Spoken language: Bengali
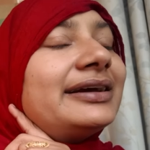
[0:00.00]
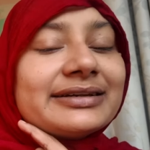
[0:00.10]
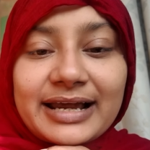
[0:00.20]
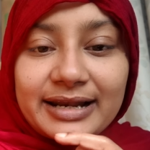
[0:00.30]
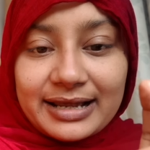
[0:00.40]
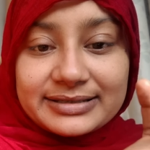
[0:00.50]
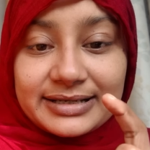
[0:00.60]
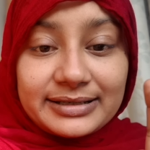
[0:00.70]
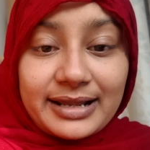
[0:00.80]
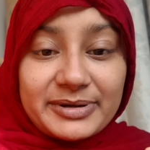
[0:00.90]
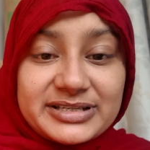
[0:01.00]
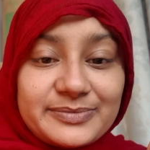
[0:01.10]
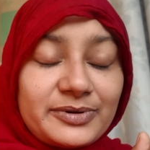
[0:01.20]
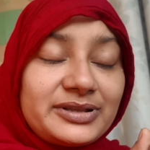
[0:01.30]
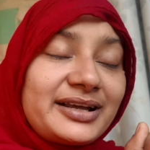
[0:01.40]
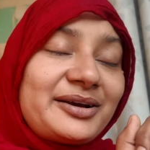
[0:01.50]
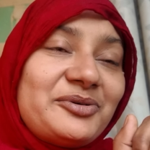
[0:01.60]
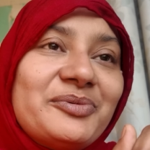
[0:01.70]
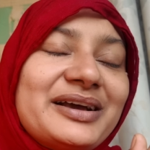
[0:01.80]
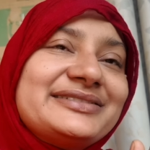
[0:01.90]
এশার আজান নামাজের পর থেকে
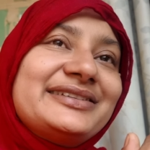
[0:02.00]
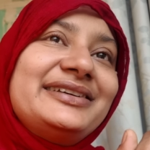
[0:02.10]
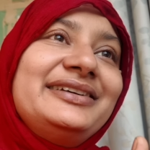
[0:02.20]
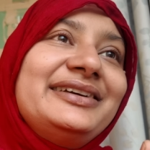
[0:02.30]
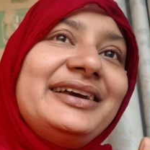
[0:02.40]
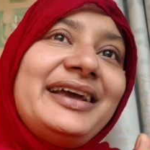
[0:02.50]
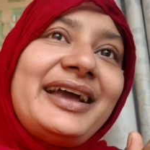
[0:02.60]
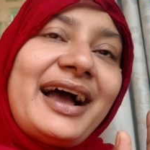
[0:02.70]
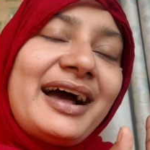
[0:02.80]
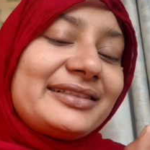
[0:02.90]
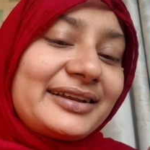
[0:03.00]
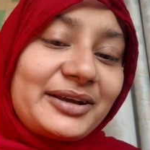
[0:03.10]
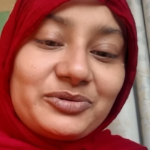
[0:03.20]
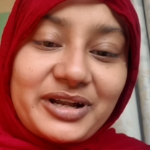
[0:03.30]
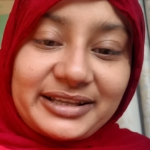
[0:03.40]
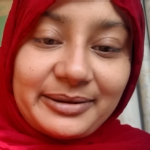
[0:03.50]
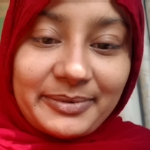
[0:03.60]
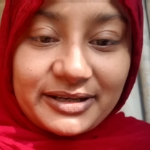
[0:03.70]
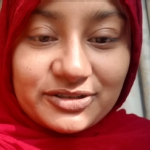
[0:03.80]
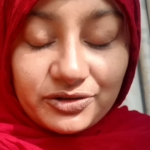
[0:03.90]
ঘুমাইছে আর তাকে উঠাইতে
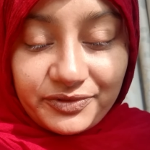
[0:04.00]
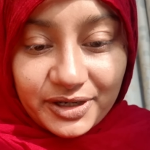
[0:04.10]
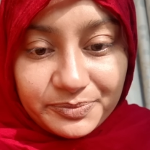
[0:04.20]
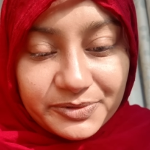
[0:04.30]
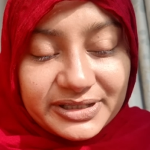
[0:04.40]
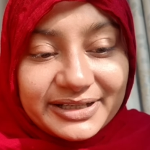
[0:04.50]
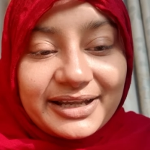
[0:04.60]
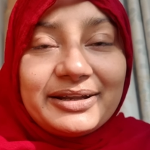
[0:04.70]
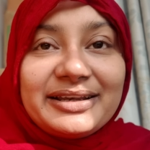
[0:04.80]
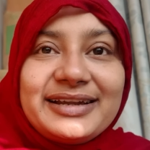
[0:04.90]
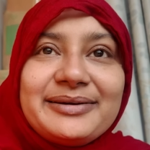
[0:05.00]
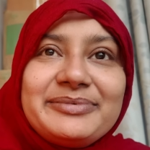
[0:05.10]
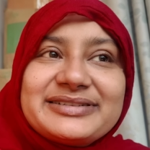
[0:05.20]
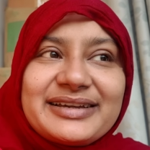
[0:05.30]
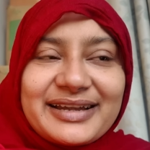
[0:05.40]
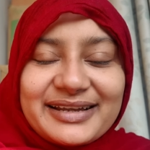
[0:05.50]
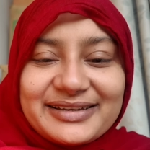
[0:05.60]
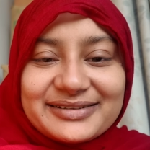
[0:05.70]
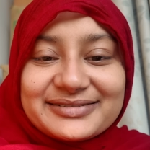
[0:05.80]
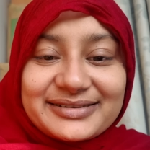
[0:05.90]
পারিনি সোফার উপর থেকে নিয়ে বিছানায়
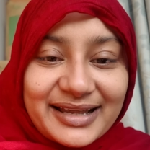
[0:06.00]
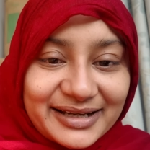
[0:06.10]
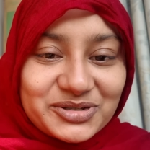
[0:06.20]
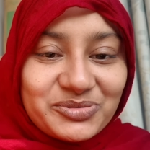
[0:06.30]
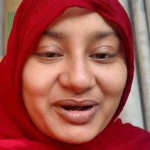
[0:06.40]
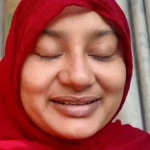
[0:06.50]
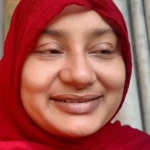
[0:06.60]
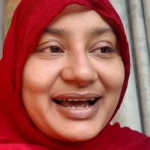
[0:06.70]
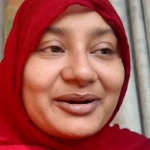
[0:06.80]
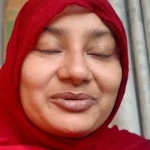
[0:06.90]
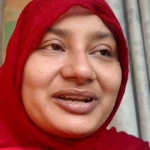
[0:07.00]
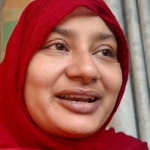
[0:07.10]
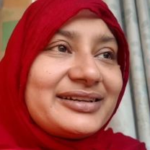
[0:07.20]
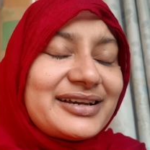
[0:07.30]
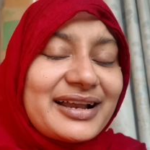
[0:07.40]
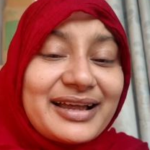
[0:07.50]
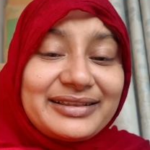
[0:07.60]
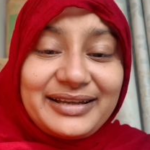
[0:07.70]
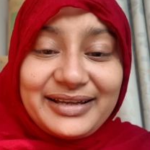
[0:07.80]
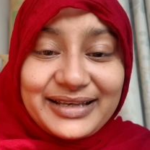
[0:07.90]
তাকে শুয়াইছে আর উঠে নাই
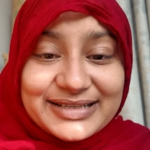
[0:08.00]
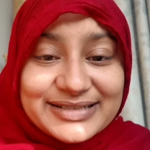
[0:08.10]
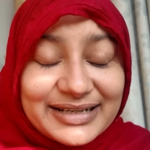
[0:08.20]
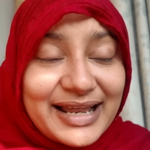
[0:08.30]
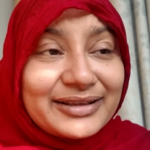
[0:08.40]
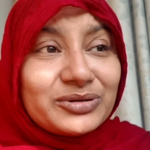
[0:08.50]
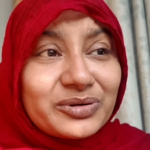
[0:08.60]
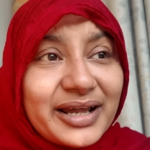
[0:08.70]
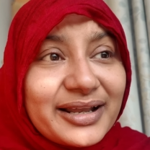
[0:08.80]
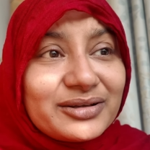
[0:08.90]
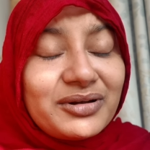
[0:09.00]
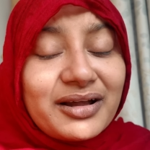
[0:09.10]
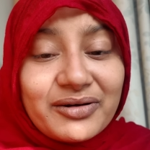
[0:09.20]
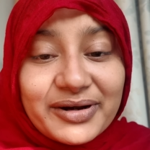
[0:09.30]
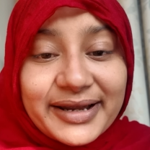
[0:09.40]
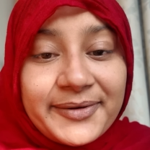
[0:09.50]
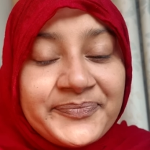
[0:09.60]
দিন এই যে ক্লান্ত খেলাধুলা করে